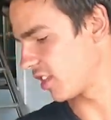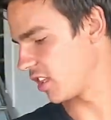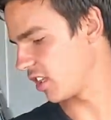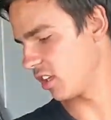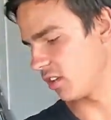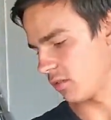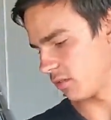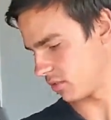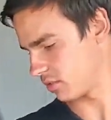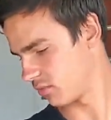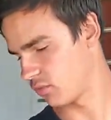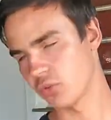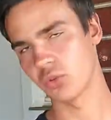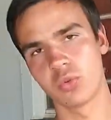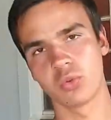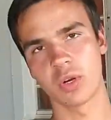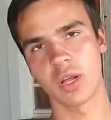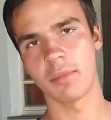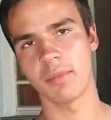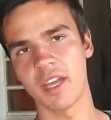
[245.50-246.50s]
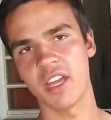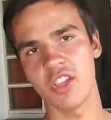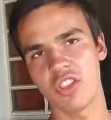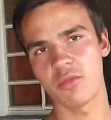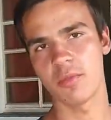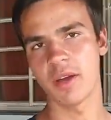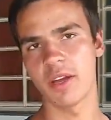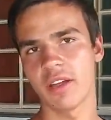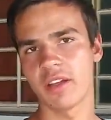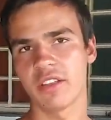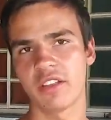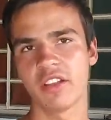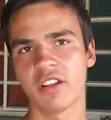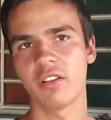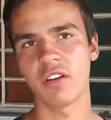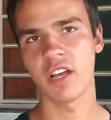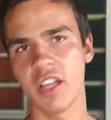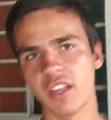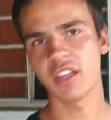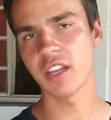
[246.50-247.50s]
sim, futuramente, mas
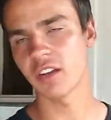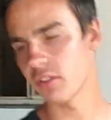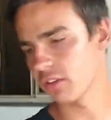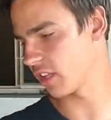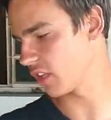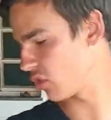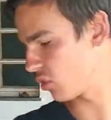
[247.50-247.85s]
não, ainda não tem